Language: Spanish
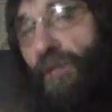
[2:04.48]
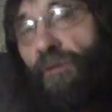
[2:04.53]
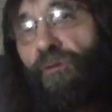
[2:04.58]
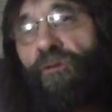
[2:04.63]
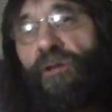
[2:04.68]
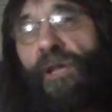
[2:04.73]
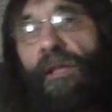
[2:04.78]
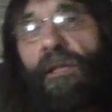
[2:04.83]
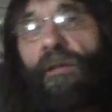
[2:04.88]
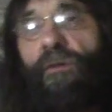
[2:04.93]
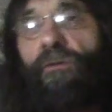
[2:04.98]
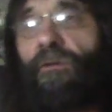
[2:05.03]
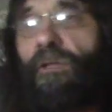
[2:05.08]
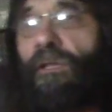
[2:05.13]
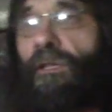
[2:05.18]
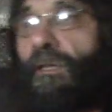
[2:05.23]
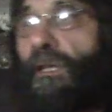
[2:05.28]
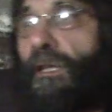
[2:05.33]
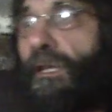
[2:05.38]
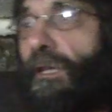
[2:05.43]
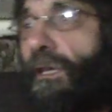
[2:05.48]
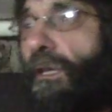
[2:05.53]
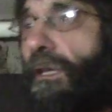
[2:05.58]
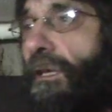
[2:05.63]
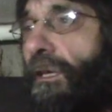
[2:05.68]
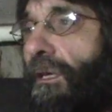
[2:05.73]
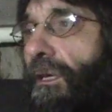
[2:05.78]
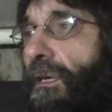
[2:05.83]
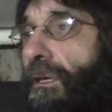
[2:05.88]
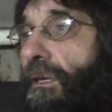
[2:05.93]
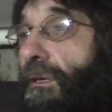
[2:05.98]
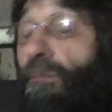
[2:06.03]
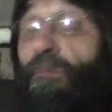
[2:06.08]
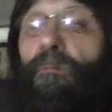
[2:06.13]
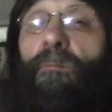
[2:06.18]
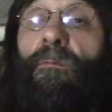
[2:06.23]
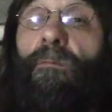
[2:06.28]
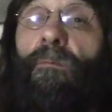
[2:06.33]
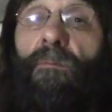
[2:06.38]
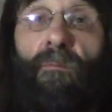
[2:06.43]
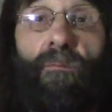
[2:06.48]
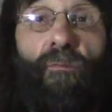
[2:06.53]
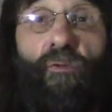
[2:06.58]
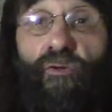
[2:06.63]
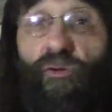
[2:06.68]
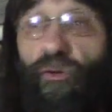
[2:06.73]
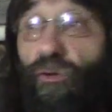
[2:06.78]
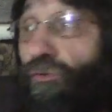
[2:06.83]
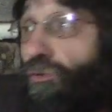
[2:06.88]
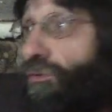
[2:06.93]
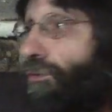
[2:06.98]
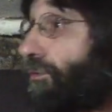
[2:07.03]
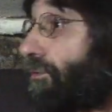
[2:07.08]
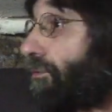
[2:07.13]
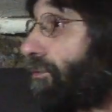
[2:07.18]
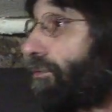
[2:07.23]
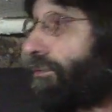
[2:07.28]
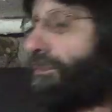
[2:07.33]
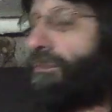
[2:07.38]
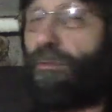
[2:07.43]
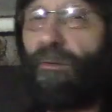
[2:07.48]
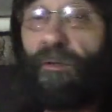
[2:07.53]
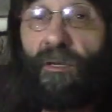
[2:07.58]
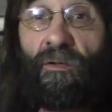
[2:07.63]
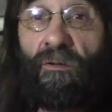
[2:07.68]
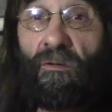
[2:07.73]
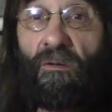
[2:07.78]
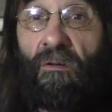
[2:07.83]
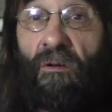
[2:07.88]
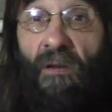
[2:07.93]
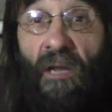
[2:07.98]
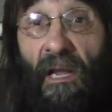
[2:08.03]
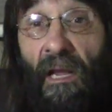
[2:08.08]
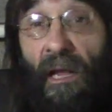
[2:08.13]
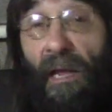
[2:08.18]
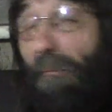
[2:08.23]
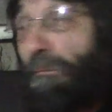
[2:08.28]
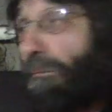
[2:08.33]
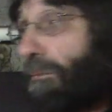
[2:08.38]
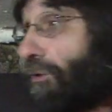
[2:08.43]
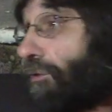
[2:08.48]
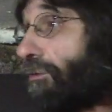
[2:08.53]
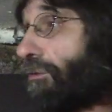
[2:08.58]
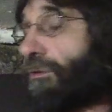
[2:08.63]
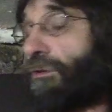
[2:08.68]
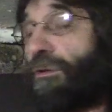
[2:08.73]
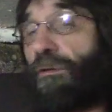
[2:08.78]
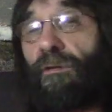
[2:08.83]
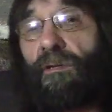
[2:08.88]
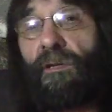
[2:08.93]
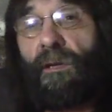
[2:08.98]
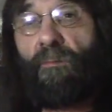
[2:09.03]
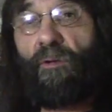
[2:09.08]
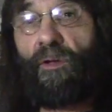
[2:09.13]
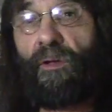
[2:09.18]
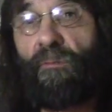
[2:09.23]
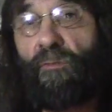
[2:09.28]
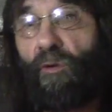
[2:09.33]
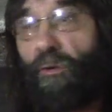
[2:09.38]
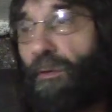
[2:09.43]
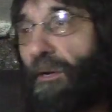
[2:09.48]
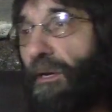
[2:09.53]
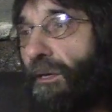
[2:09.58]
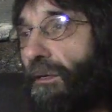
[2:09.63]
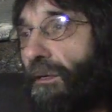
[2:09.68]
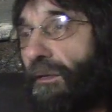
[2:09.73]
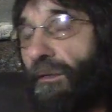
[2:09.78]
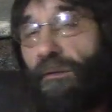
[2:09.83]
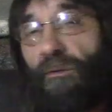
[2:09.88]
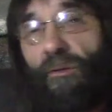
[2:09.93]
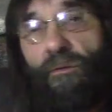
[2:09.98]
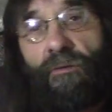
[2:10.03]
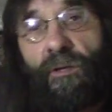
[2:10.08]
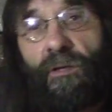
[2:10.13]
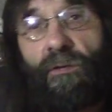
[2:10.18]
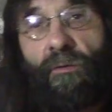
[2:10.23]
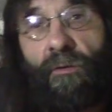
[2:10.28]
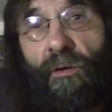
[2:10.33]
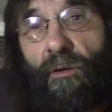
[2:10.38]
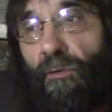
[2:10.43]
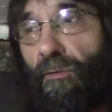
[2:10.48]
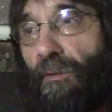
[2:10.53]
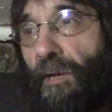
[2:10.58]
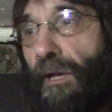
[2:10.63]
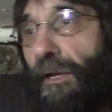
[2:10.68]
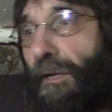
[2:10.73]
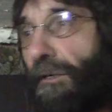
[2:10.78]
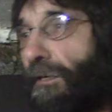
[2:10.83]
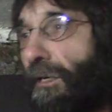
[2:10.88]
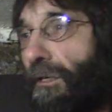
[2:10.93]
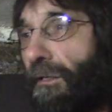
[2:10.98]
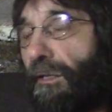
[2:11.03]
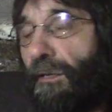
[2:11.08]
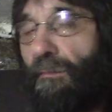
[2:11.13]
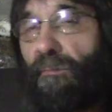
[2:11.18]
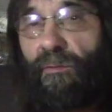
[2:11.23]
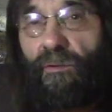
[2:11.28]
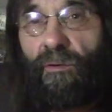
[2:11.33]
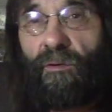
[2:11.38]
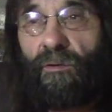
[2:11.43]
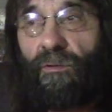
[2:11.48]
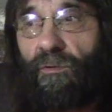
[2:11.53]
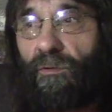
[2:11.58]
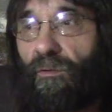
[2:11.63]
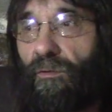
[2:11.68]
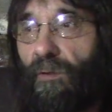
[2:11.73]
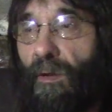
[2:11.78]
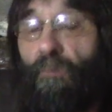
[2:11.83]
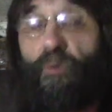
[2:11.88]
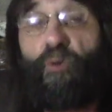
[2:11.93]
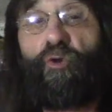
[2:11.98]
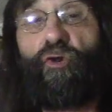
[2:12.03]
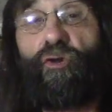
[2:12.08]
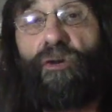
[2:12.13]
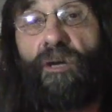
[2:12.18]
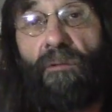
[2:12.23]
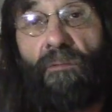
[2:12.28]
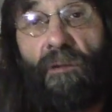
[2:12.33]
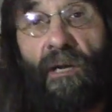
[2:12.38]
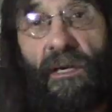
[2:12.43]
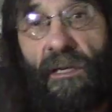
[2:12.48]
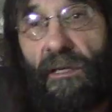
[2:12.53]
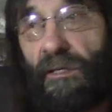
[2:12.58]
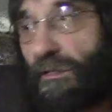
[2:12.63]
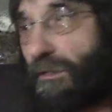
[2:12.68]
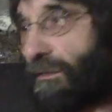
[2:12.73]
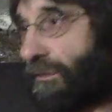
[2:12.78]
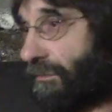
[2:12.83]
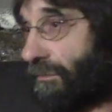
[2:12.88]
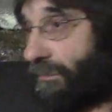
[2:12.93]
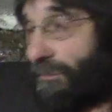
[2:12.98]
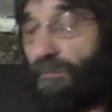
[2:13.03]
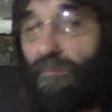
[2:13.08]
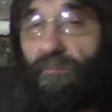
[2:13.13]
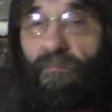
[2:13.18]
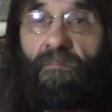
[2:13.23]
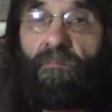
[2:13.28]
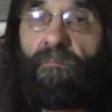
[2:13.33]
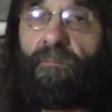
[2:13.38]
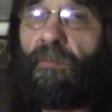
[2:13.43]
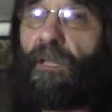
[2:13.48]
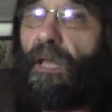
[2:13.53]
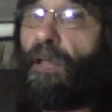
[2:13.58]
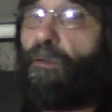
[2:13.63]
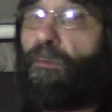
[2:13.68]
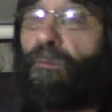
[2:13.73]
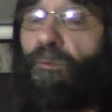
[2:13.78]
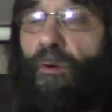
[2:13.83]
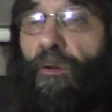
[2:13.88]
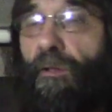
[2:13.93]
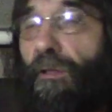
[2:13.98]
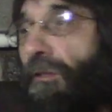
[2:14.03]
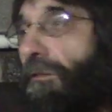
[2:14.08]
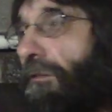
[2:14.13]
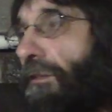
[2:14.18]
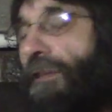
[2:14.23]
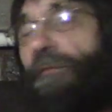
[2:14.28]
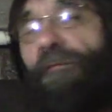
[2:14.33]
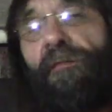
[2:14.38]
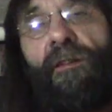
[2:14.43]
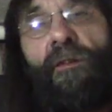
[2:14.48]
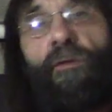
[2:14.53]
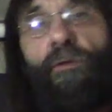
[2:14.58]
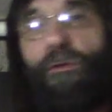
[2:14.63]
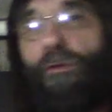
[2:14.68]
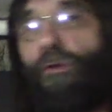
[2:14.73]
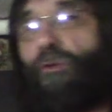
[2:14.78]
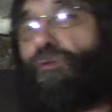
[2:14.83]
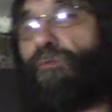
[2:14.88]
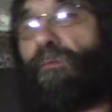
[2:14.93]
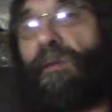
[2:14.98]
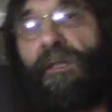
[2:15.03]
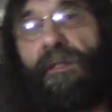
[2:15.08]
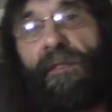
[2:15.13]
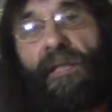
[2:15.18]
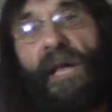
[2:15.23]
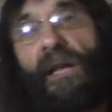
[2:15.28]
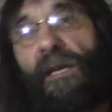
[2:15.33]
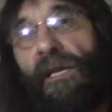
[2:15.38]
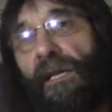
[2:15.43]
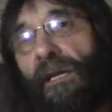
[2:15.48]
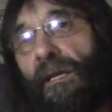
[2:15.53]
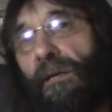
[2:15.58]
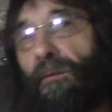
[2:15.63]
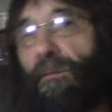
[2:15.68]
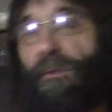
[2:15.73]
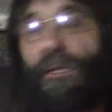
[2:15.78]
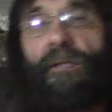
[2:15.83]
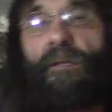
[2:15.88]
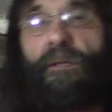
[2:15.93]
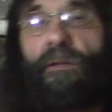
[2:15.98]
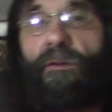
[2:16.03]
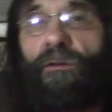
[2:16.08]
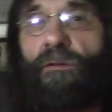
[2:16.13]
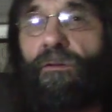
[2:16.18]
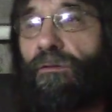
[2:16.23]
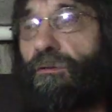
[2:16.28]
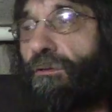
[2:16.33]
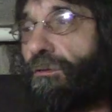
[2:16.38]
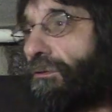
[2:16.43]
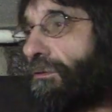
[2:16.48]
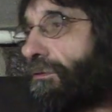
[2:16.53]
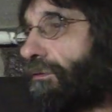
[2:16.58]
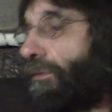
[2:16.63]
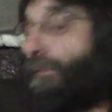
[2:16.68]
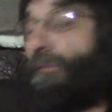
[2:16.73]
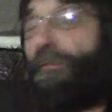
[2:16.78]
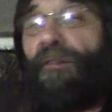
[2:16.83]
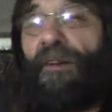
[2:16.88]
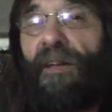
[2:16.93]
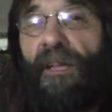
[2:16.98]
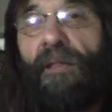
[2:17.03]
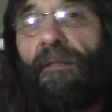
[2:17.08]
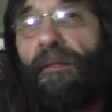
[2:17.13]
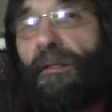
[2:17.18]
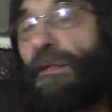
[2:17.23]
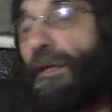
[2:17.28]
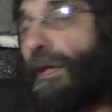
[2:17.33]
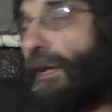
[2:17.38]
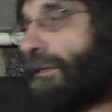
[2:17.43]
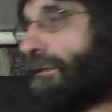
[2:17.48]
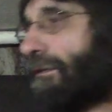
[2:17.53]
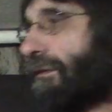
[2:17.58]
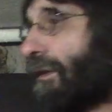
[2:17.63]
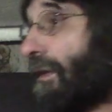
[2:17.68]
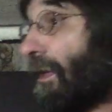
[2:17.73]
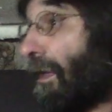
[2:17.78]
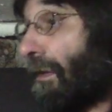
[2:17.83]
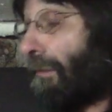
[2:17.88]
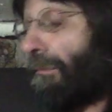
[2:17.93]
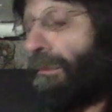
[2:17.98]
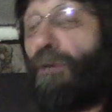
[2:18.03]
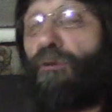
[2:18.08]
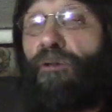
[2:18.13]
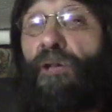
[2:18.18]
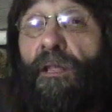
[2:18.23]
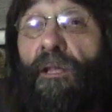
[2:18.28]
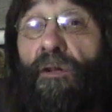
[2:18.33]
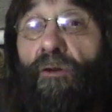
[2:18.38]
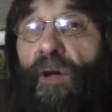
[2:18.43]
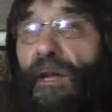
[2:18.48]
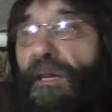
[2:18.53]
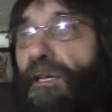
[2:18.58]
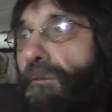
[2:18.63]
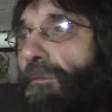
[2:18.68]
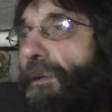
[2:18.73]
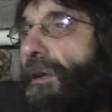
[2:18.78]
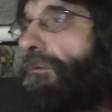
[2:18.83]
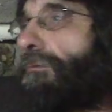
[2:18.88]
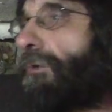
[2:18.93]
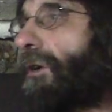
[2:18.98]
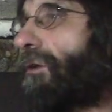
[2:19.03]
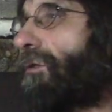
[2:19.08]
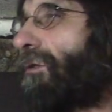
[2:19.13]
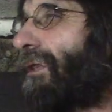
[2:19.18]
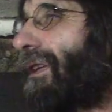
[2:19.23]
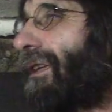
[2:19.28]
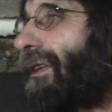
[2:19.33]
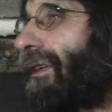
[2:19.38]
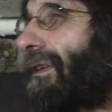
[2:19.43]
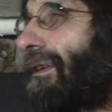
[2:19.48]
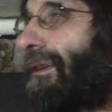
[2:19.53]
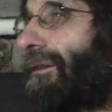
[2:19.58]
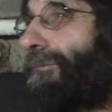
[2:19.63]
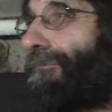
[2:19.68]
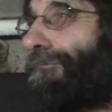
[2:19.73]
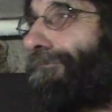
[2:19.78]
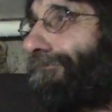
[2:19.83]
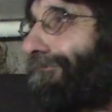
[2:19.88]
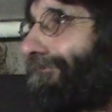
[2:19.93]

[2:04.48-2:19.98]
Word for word: esto, ya digo, tiene muchos ejemplos que podemos ver, todo esto de los viajes en el tiempo, a muchos niveles, dados por científicos, documentales, vídeos, conferencias, pero ya digo, a nivel luego de